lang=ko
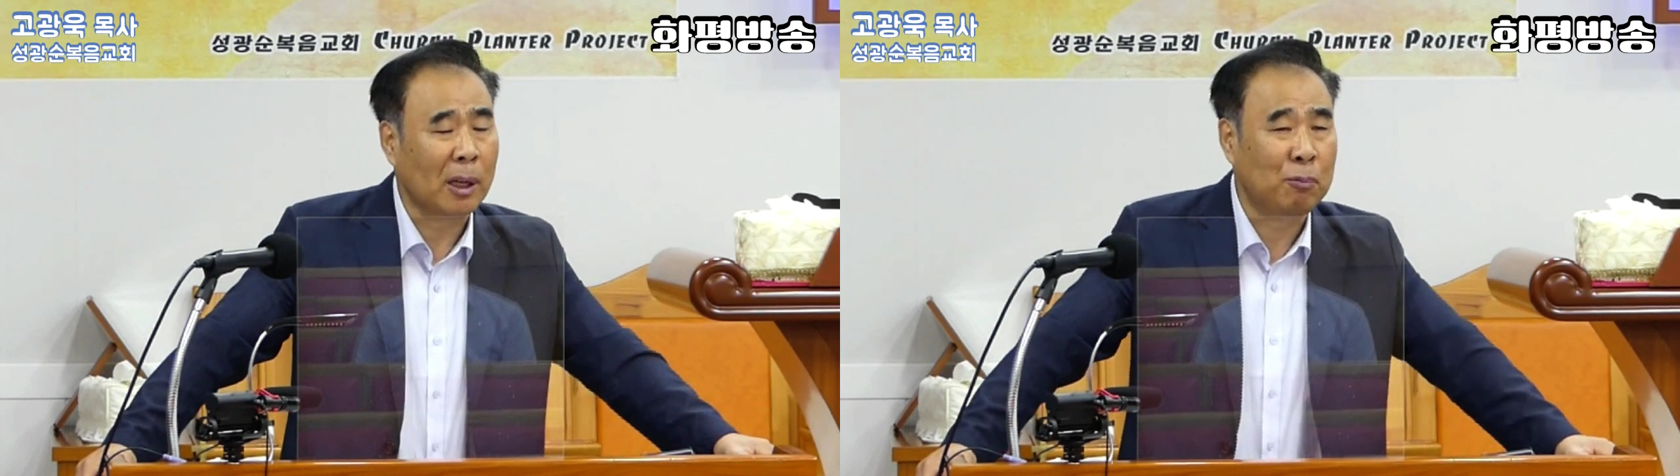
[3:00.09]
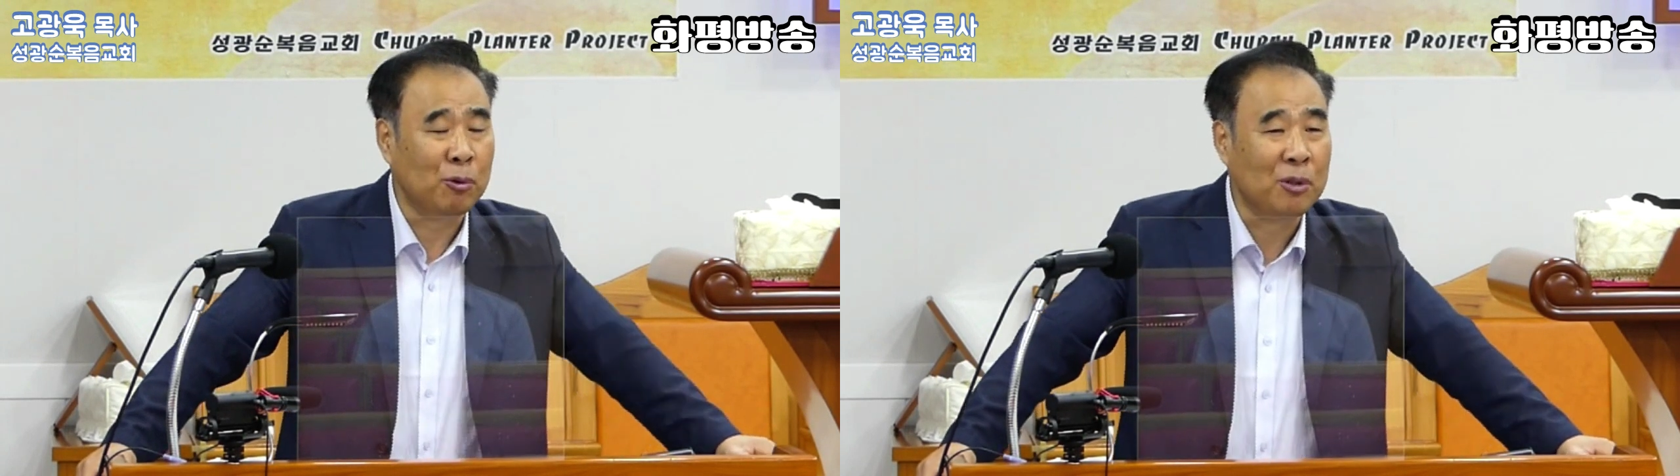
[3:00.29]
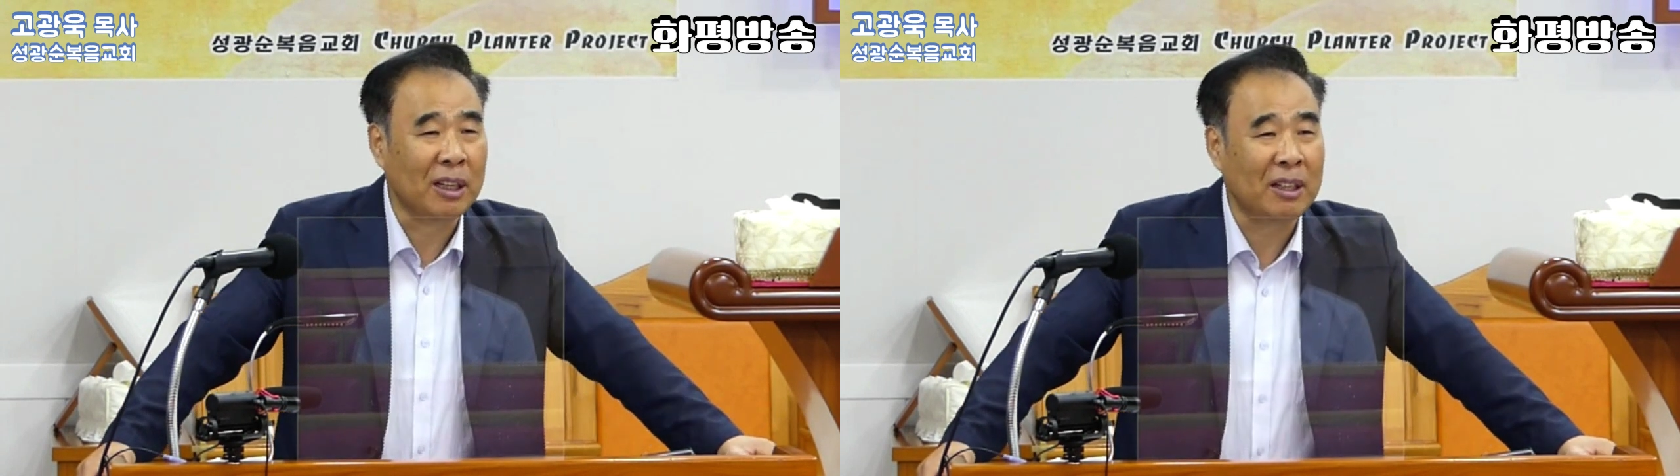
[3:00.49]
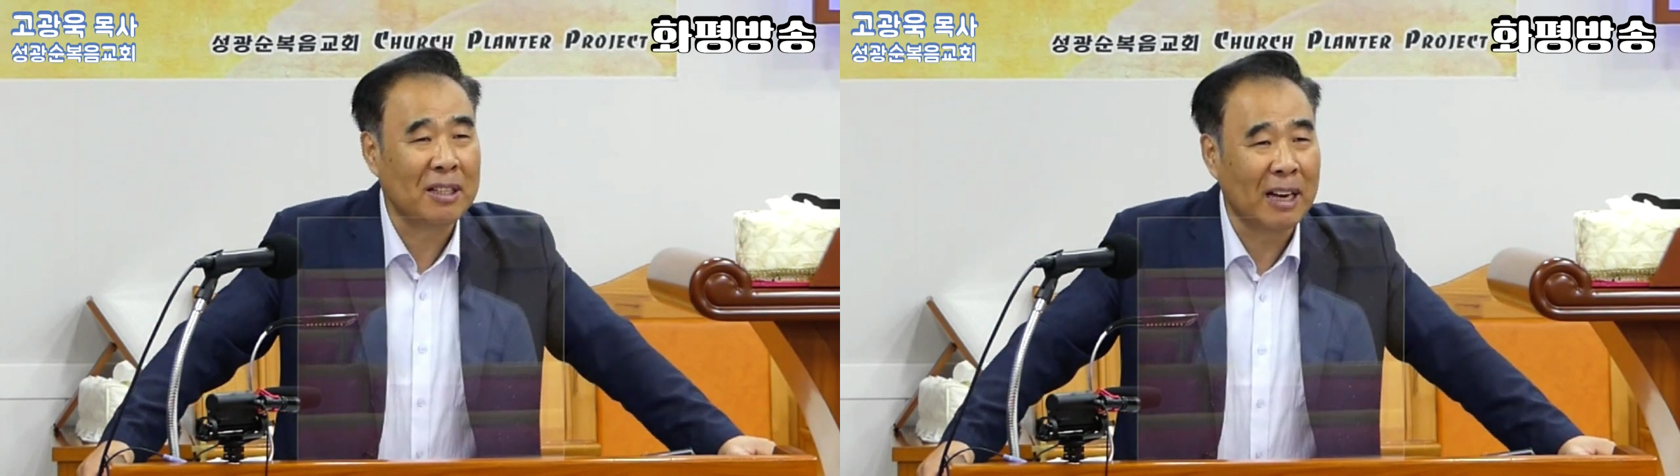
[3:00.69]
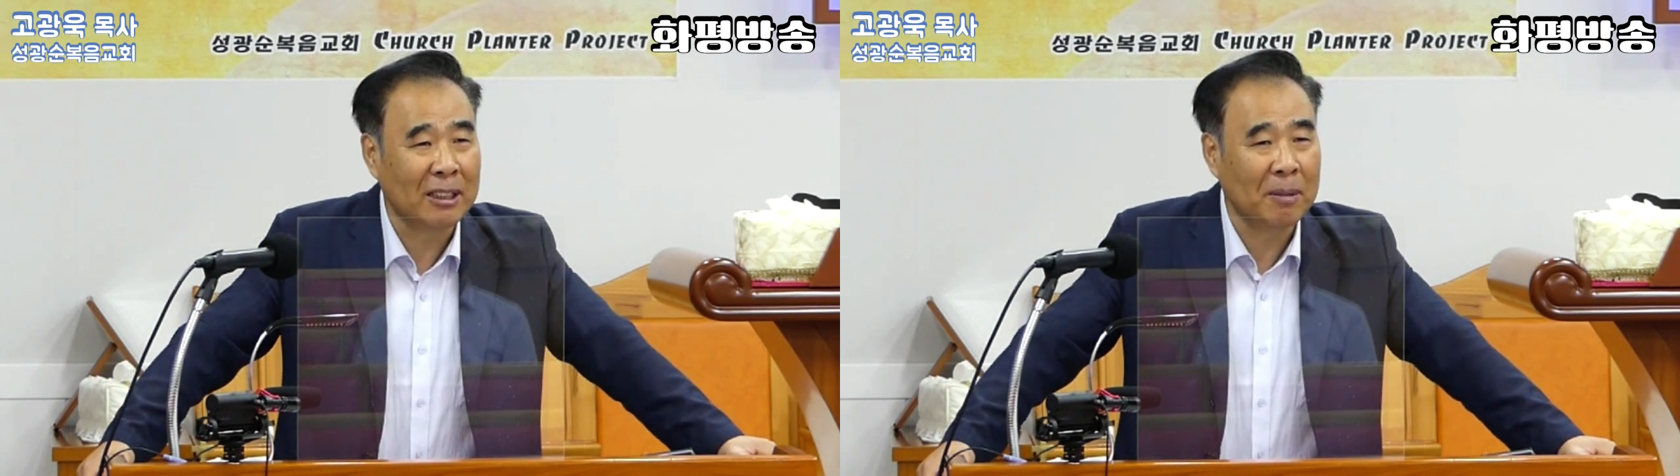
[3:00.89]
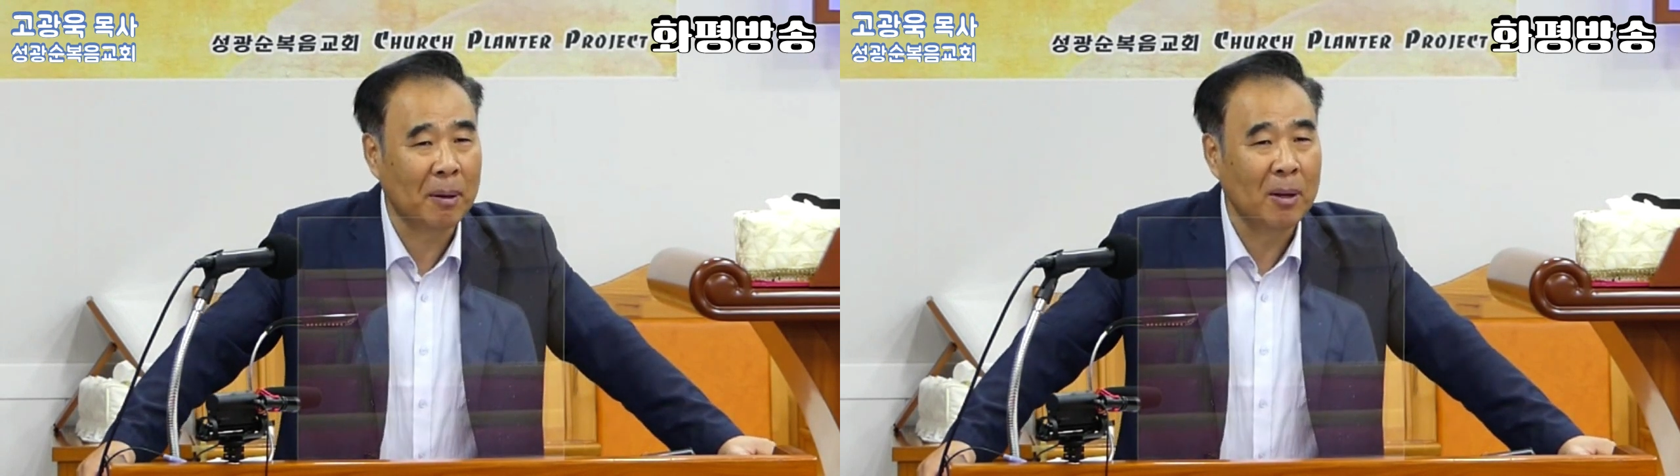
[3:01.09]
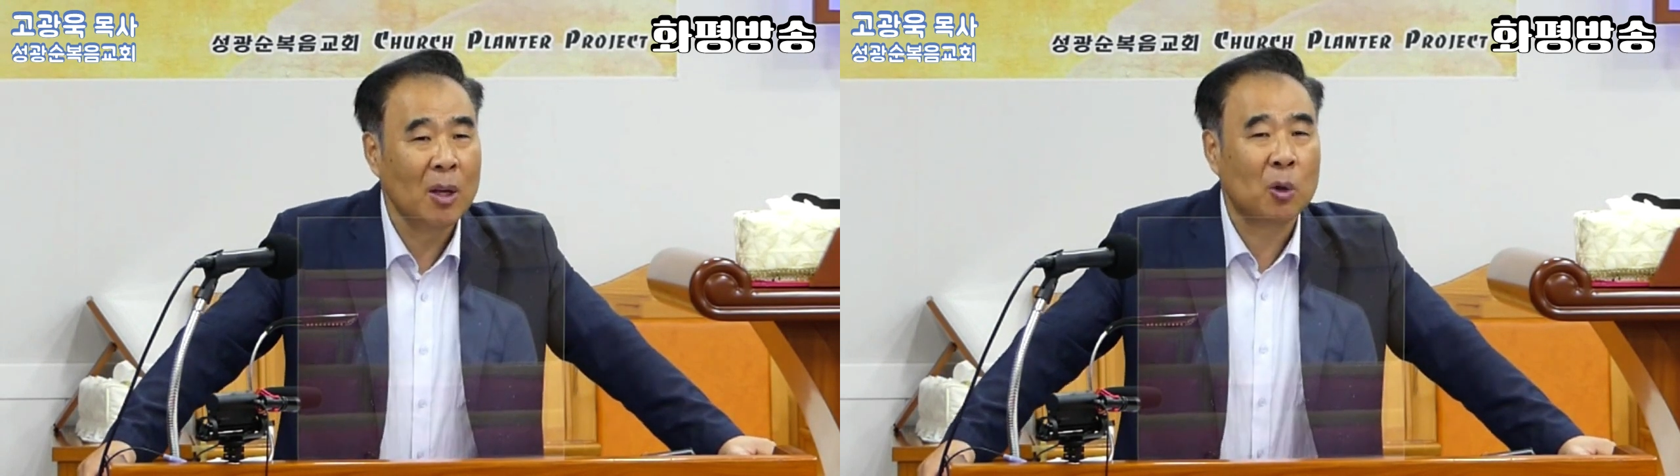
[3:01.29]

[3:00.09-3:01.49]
부흥이 되지는 않습니다.